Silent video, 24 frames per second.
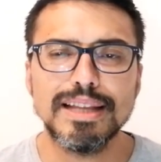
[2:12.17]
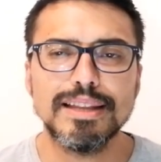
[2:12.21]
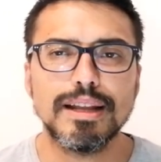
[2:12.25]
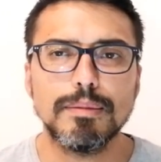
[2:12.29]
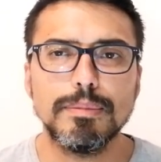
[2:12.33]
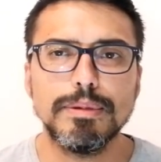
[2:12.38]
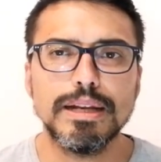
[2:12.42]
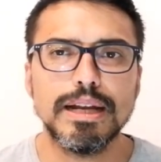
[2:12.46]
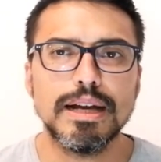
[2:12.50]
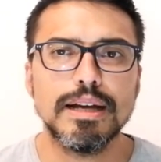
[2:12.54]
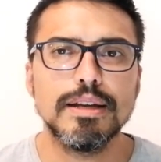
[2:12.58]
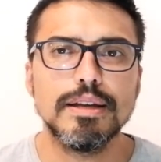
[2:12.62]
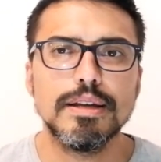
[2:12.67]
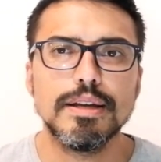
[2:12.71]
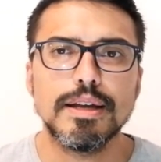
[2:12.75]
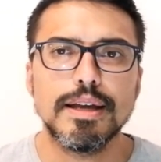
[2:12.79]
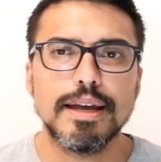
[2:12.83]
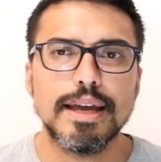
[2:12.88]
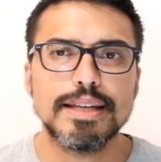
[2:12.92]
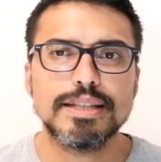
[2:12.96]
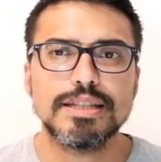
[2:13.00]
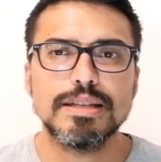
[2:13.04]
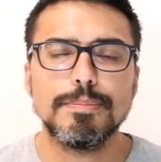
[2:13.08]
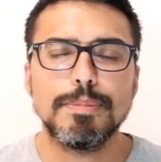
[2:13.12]
y termina
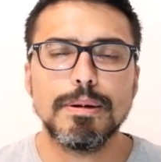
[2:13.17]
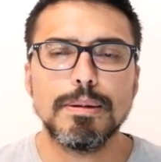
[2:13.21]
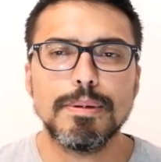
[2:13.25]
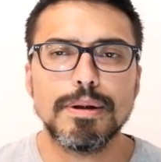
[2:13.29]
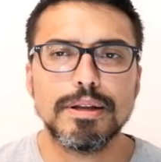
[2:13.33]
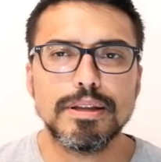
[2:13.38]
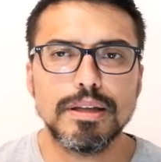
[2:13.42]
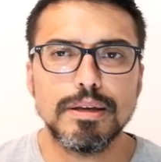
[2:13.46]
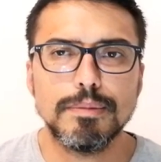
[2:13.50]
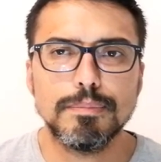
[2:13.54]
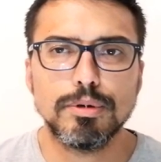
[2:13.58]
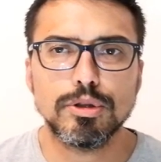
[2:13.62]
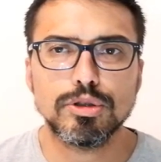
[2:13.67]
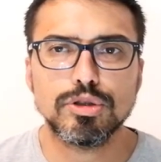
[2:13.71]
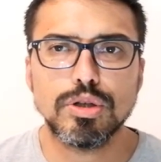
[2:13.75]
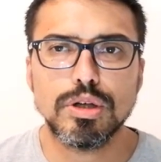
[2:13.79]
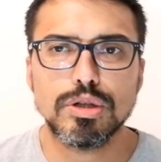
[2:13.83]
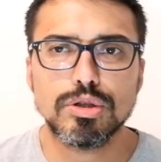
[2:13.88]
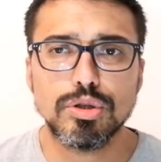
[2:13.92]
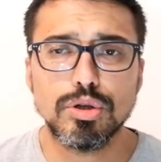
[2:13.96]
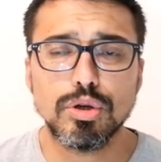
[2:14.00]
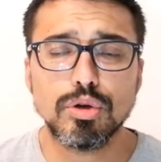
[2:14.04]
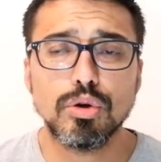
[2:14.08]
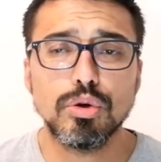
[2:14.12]
ese primer tiempo
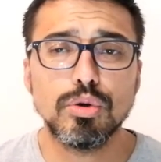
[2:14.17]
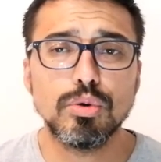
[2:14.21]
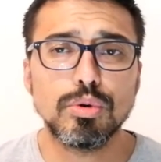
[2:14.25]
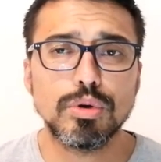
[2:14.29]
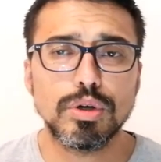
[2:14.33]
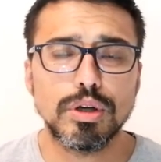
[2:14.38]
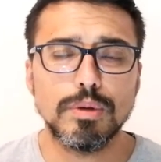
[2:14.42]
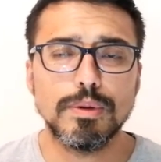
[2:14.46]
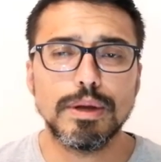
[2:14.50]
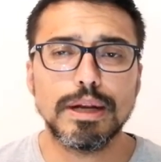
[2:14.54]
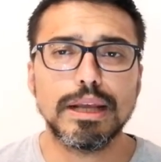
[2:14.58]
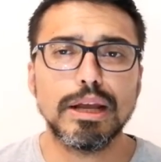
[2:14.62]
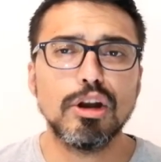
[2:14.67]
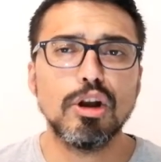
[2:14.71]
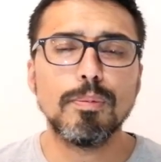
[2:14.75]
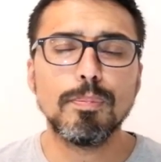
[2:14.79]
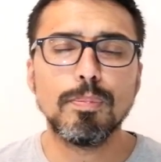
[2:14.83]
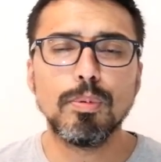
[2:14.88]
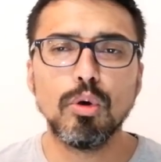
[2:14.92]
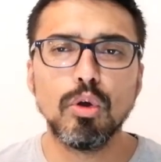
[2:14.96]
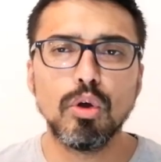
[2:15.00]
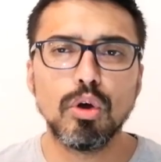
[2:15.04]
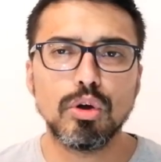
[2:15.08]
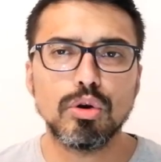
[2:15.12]
0-0 con un River que
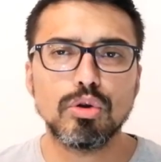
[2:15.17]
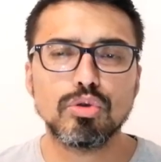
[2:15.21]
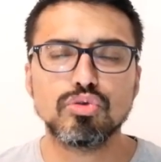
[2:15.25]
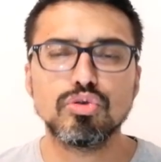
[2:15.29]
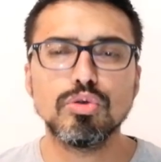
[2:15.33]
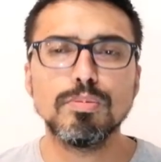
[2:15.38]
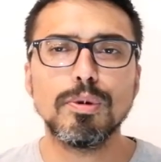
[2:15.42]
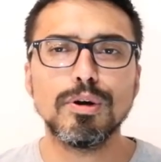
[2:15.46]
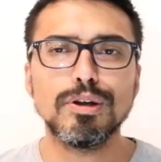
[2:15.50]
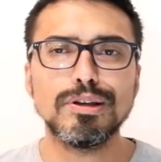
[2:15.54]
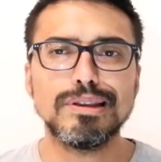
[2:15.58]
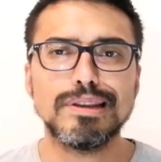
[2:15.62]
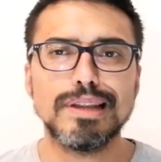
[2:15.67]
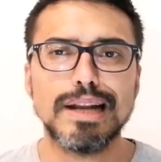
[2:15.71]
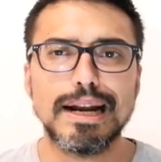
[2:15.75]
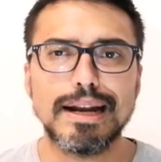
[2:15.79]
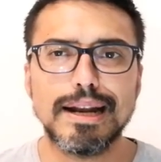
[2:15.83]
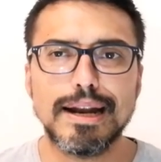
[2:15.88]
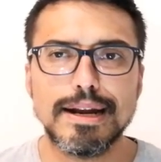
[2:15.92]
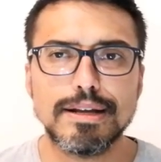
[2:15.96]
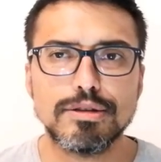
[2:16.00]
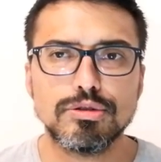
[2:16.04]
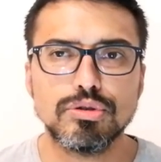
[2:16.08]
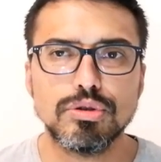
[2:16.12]
no pudo, no supo
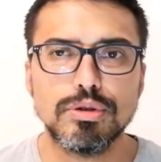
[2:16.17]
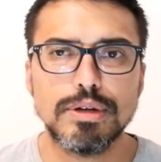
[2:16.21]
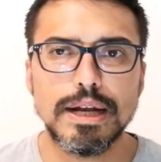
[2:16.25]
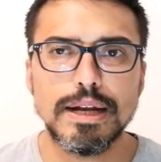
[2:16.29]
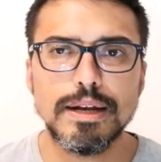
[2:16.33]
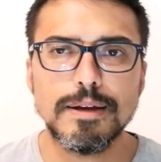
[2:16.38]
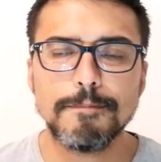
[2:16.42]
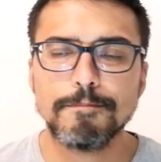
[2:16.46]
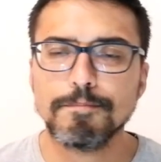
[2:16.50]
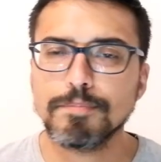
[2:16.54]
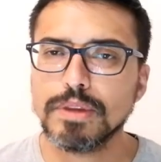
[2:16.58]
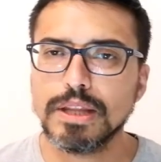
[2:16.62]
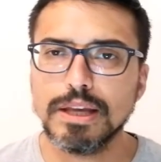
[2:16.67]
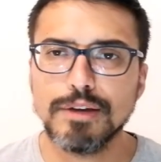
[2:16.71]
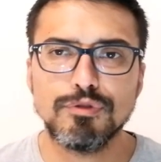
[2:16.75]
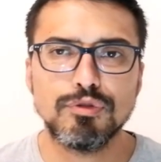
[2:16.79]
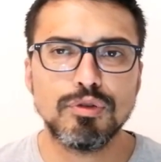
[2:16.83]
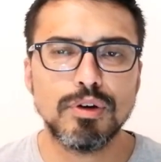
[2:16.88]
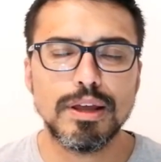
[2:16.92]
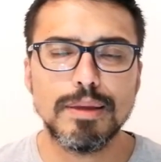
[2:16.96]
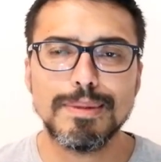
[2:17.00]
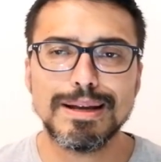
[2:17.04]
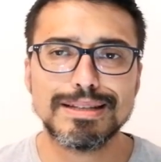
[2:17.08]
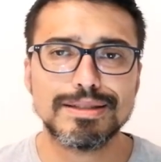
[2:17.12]
entrar la Nacional, que
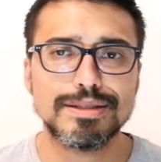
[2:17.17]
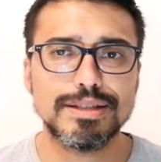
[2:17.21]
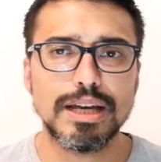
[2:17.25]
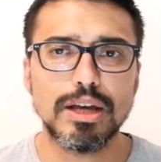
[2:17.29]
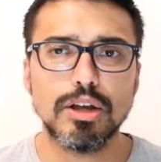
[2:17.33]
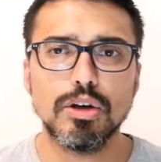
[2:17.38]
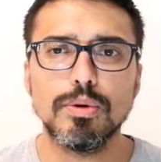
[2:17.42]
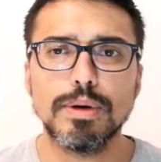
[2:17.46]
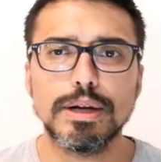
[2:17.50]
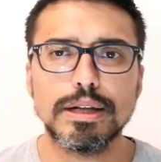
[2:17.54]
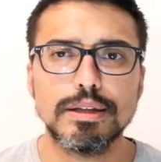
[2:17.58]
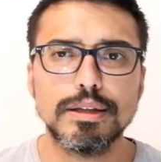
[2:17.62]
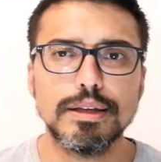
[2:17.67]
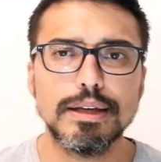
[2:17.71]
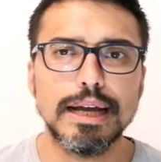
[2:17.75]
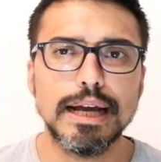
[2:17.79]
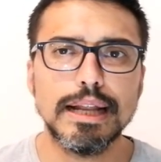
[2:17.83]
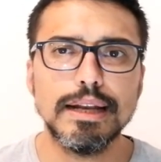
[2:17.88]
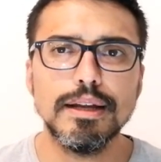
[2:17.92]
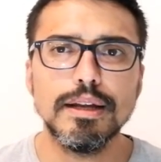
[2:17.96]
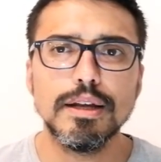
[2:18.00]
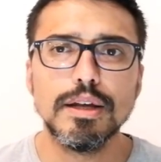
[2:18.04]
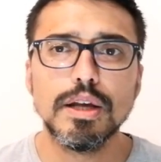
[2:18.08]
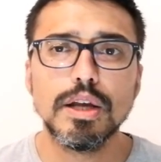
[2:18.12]
fue demasiado
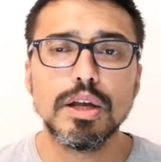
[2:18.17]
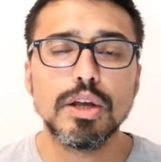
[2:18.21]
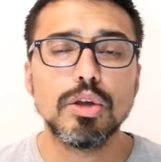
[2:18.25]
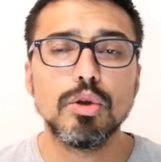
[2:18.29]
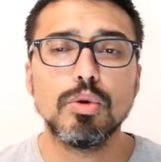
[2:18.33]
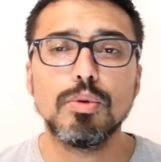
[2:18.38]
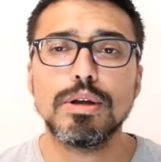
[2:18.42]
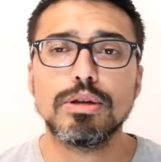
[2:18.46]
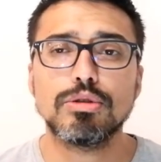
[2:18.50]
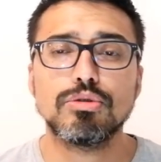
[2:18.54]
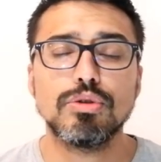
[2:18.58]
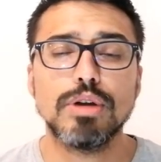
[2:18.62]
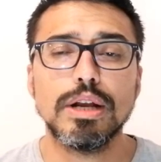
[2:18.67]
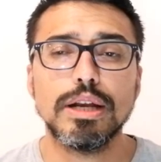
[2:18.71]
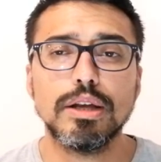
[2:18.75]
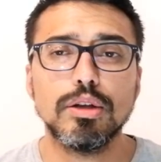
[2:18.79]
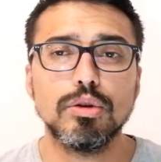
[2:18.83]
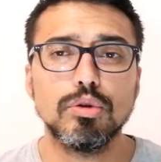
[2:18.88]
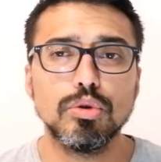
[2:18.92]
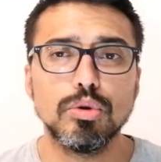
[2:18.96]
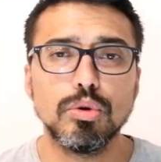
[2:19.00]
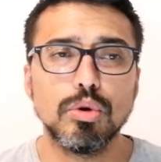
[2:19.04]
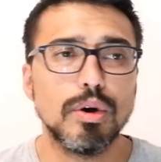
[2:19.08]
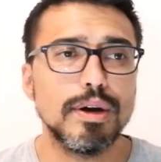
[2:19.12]
vertical y un Nacional
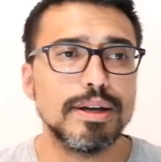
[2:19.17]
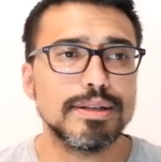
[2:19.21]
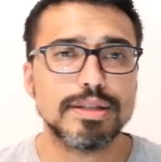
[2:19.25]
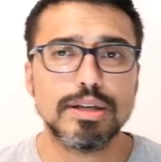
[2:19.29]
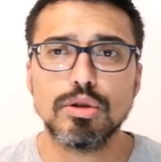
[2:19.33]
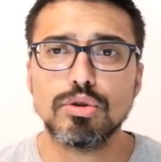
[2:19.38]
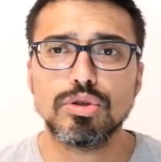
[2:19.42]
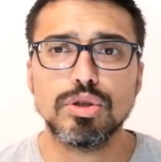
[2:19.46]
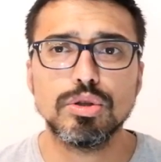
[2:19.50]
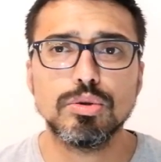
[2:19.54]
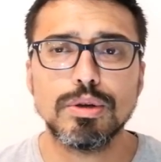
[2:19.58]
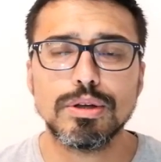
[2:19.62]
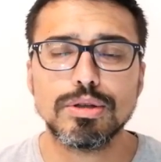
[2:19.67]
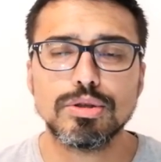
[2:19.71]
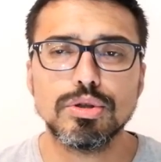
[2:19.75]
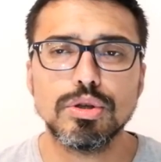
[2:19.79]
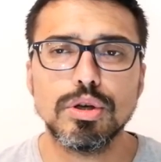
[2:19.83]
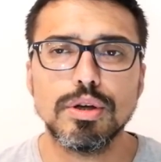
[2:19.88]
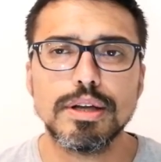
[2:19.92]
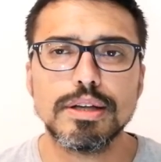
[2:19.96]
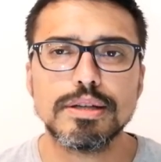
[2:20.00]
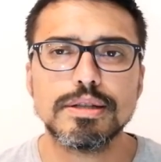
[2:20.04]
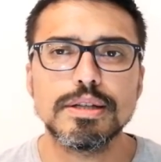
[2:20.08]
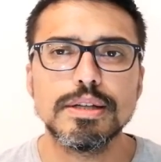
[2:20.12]
que tuvo esas dos
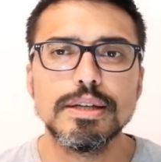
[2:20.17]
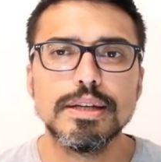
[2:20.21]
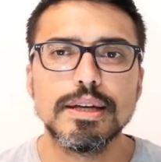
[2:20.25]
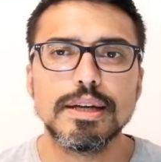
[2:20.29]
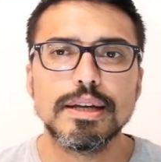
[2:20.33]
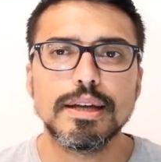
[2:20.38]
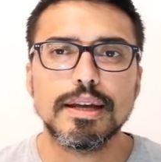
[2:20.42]
situaciones,